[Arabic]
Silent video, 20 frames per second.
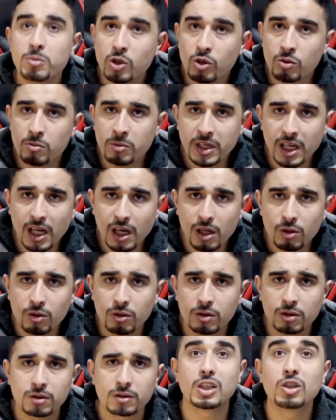منهم قالوا
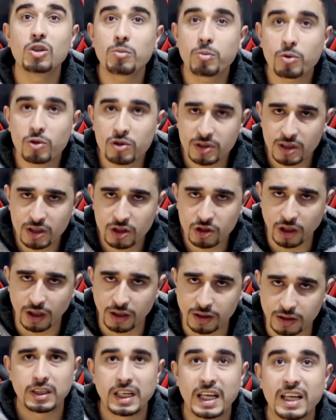انه بروس
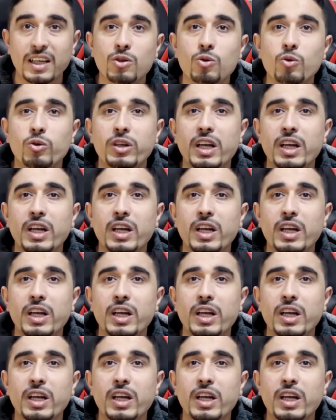سنجان لانه